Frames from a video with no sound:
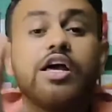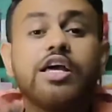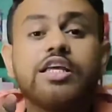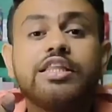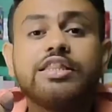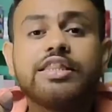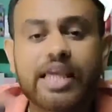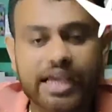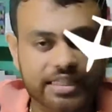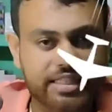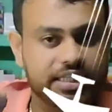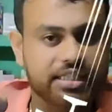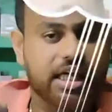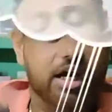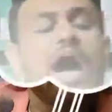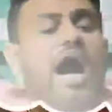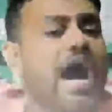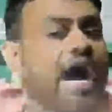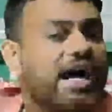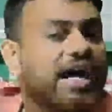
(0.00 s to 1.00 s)
দেখতে
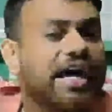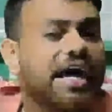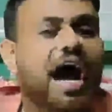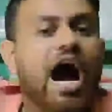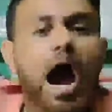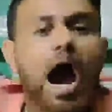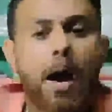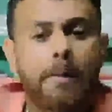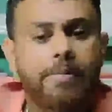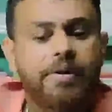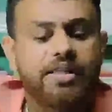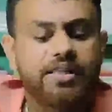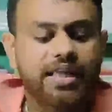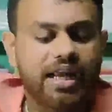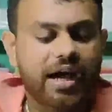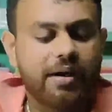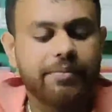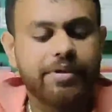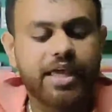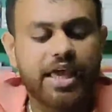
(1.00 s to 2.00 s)
আগে আপনাদের
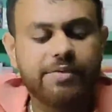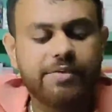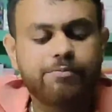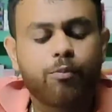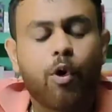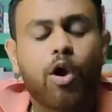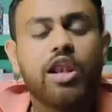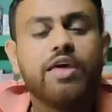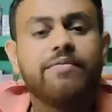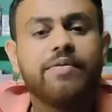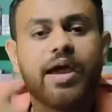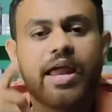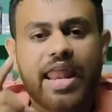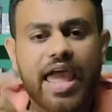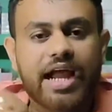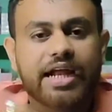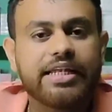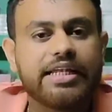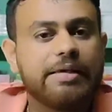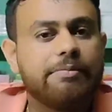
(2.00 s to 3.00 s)
আমি এই পলিভিয়ান
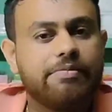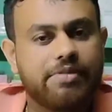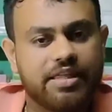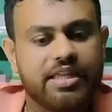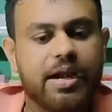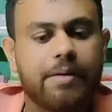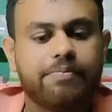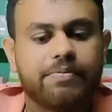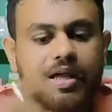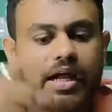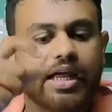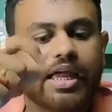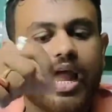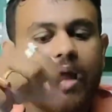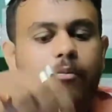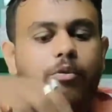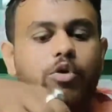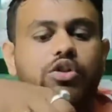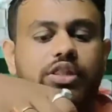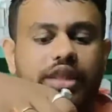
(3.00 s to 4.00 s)
অ্যাক্টিভ সিরাপটা
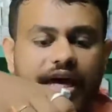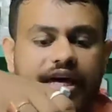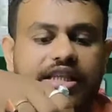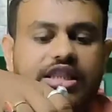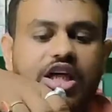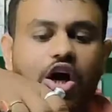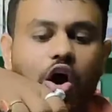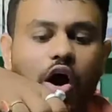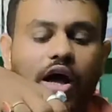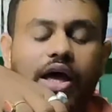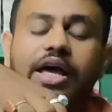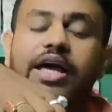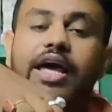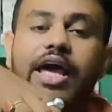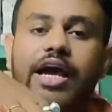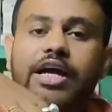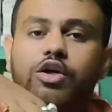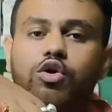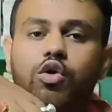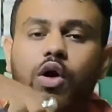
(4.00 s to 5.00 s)
কেমন দেখতে হয়
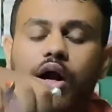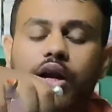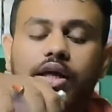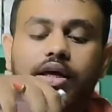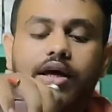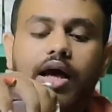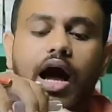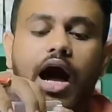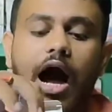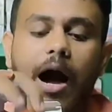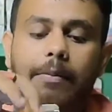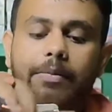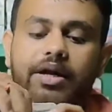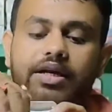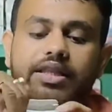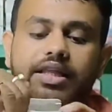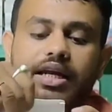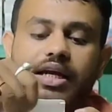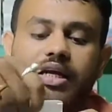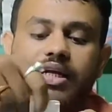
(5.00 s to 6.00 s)
একটুখানি
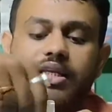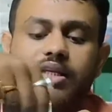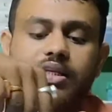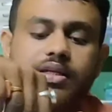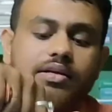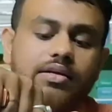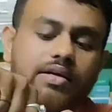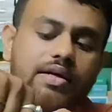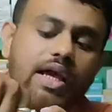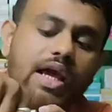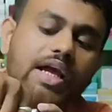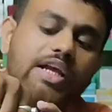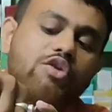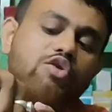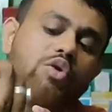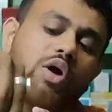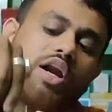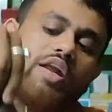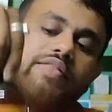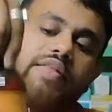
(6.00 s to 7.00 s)
আপনাদের গিয়ে
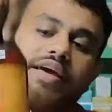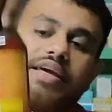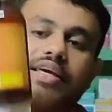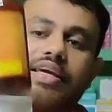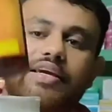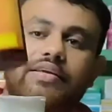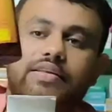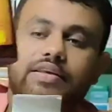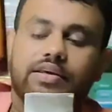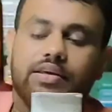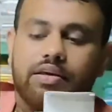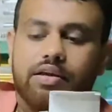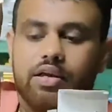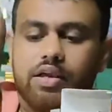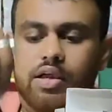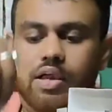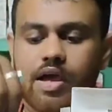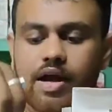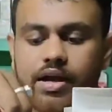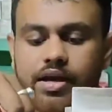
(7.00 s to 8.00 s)
একটুখানি দেখিয়ে দিই
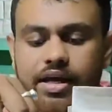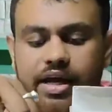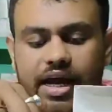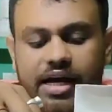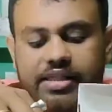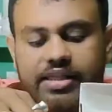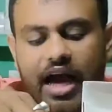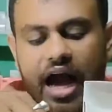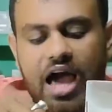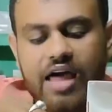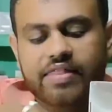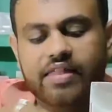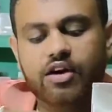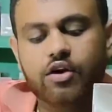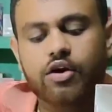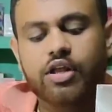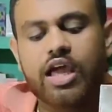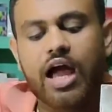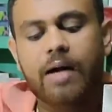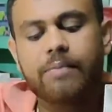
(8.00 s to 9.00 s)
ঠিক আছে আশা
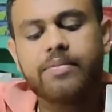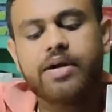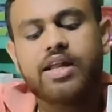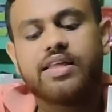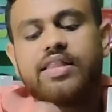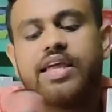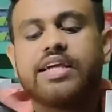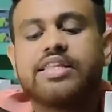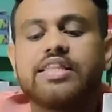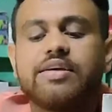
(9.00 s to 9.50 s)
করি আপনারা দেখতে